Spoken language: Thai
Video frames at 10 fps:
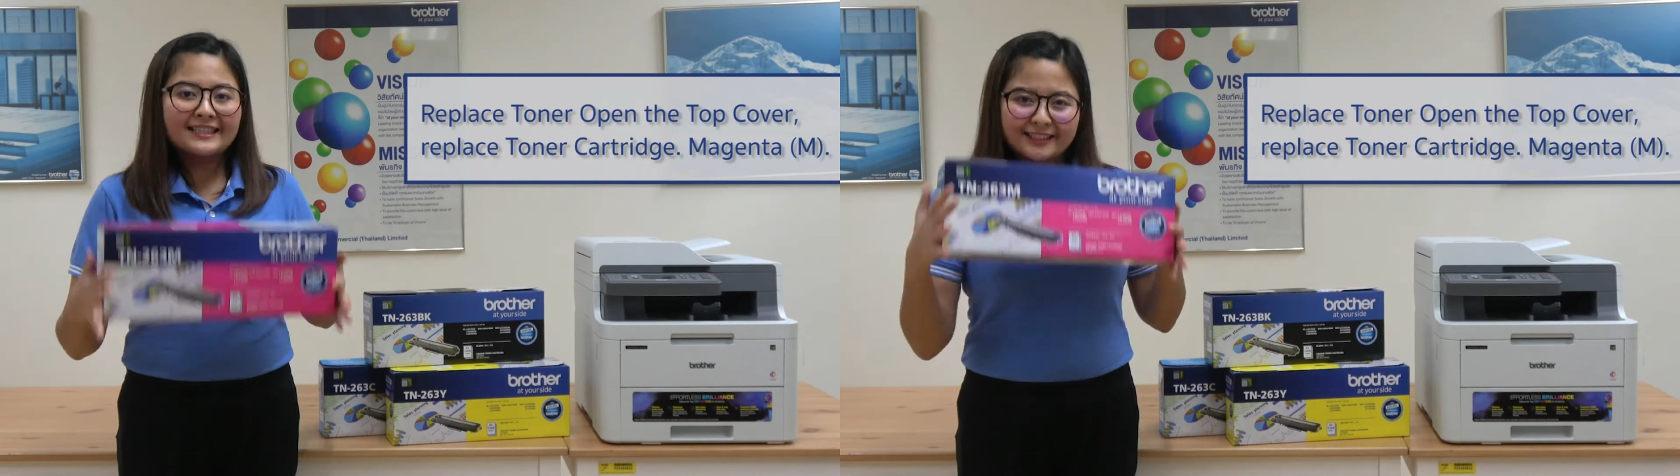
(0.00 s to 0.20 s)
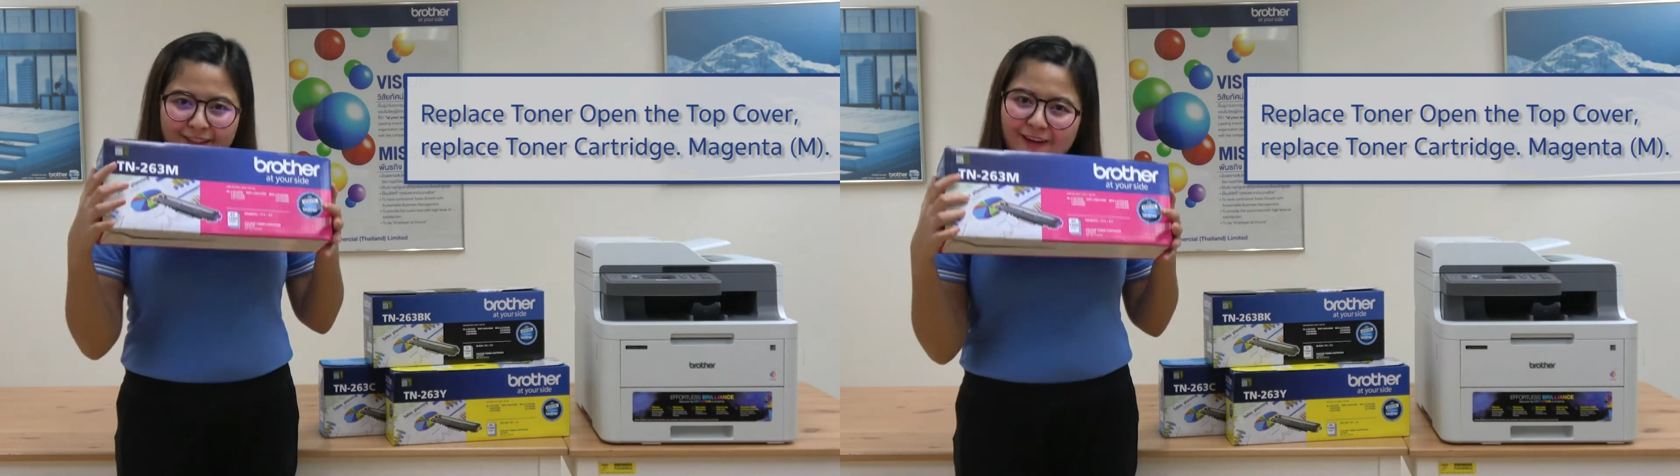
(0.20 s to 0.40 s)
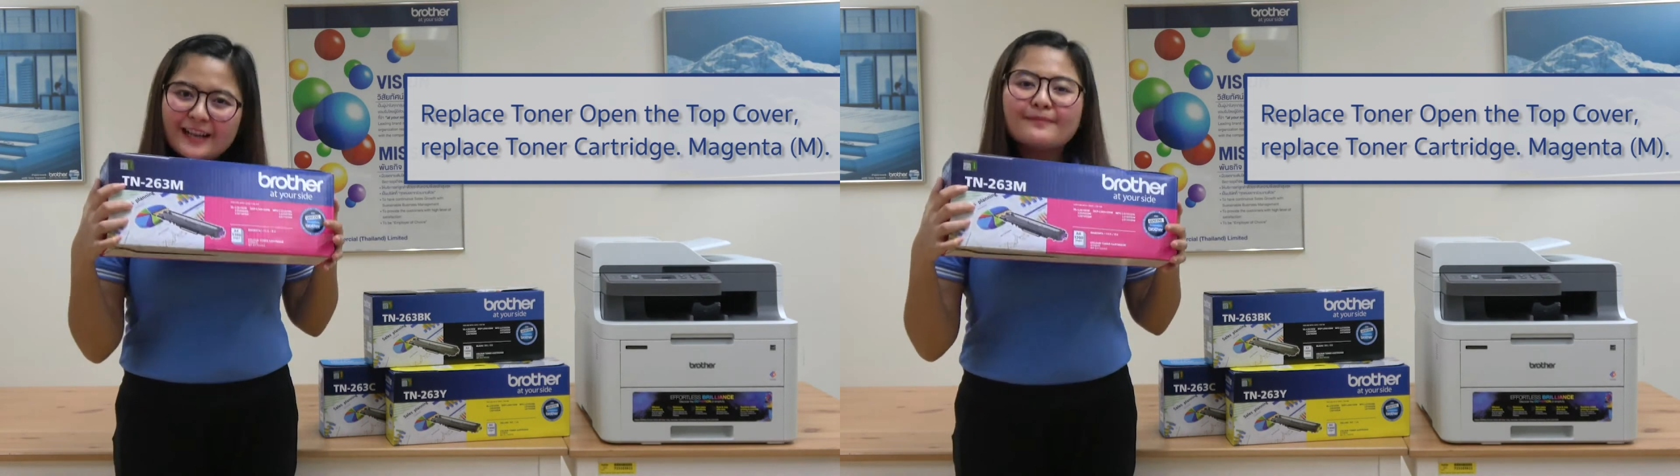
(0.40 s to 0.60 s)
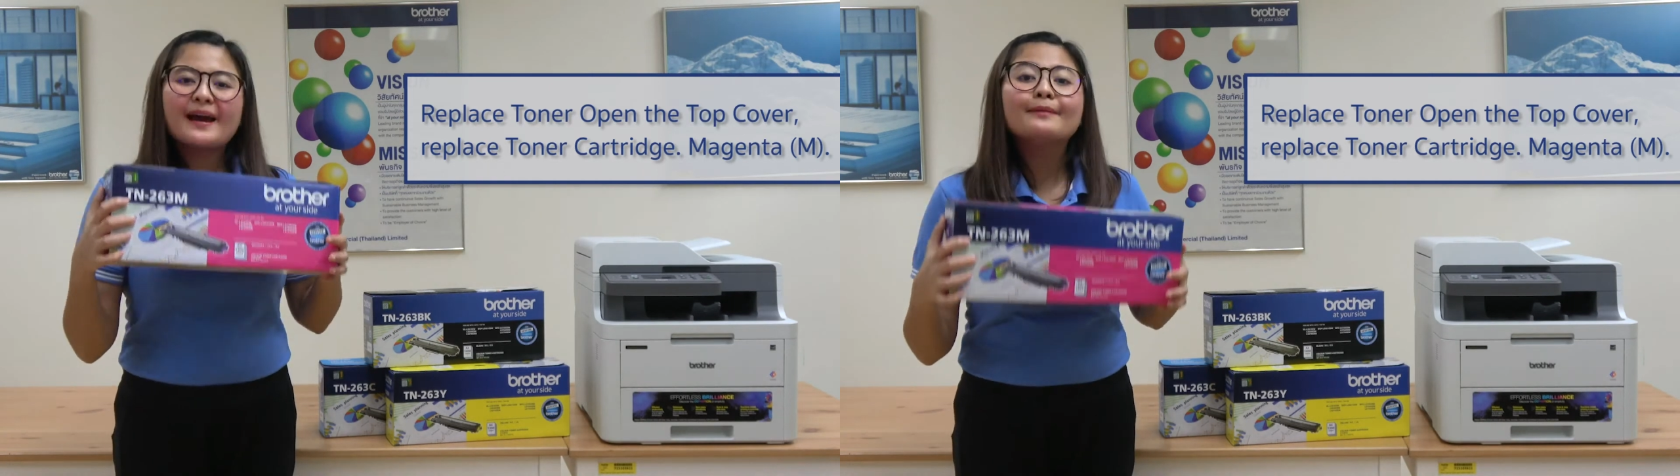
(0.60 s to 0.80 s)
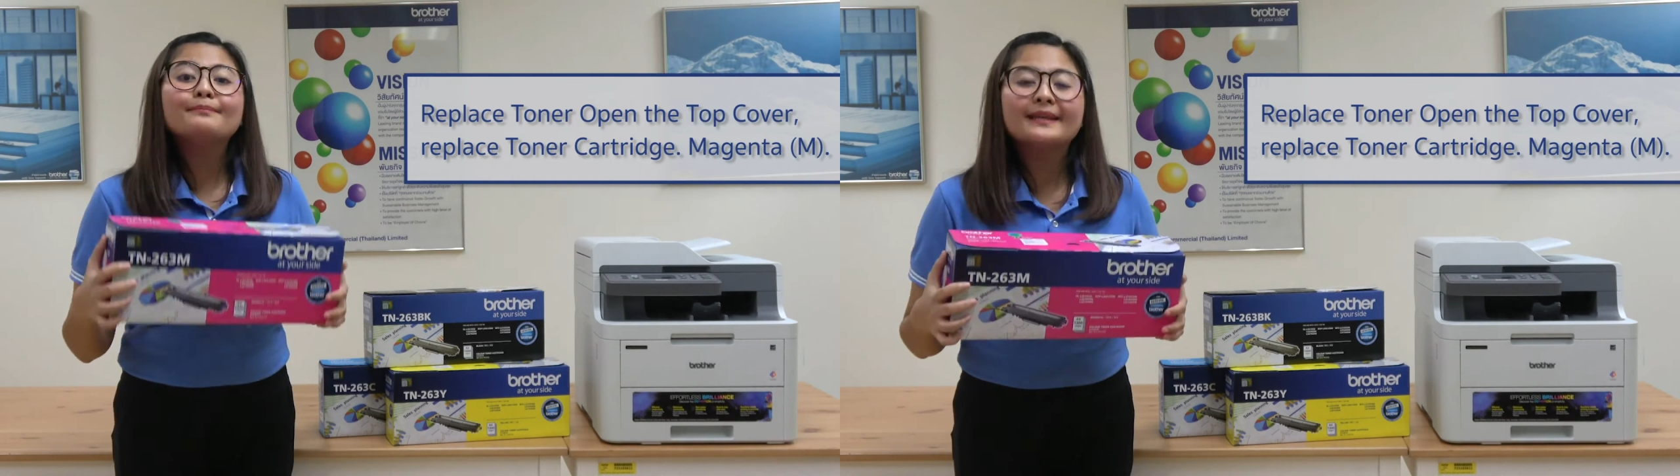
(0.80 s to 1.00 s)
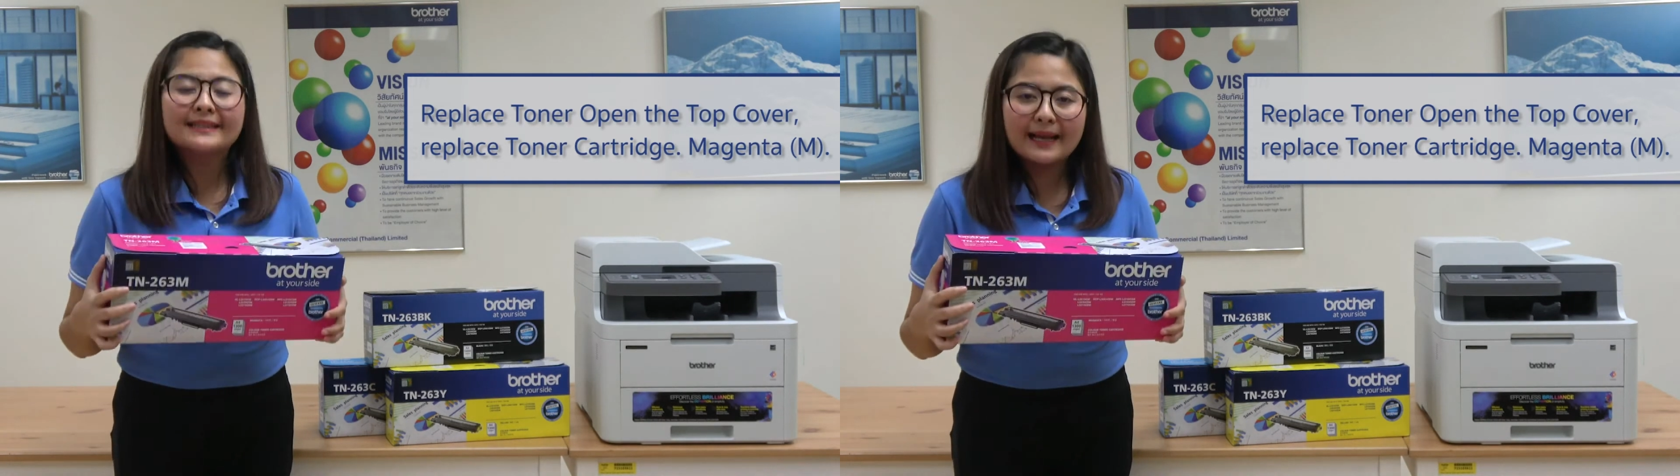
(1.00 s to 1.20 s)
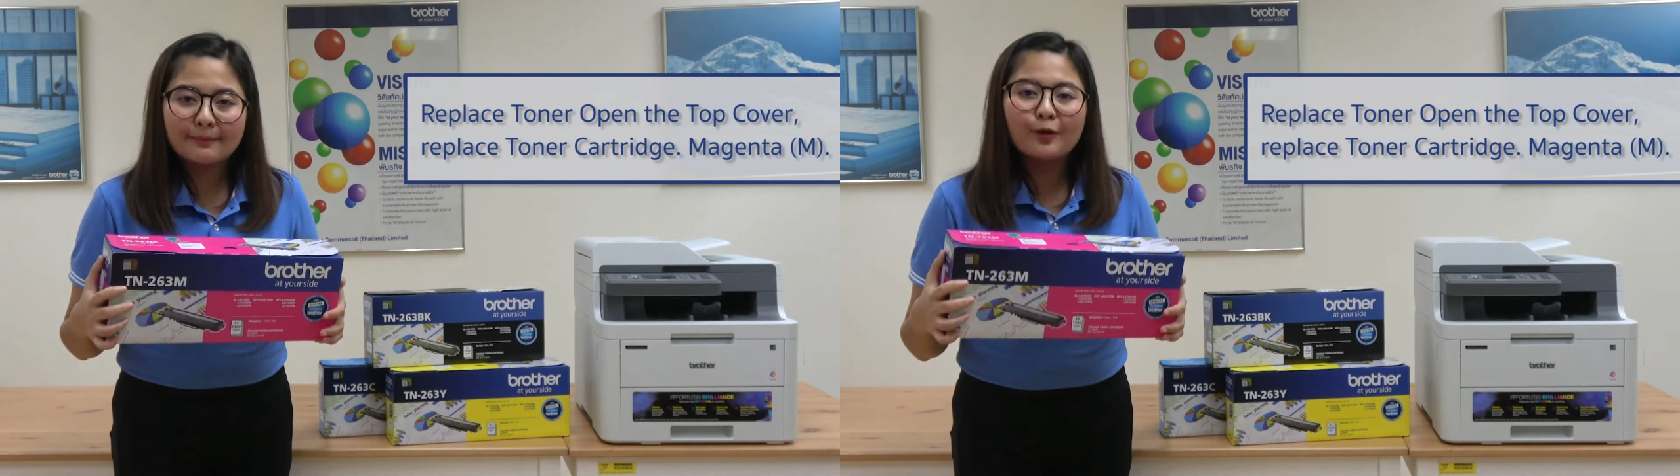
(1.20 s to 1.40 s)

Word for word: จะต้องทำการเปลี่ยนตลับผ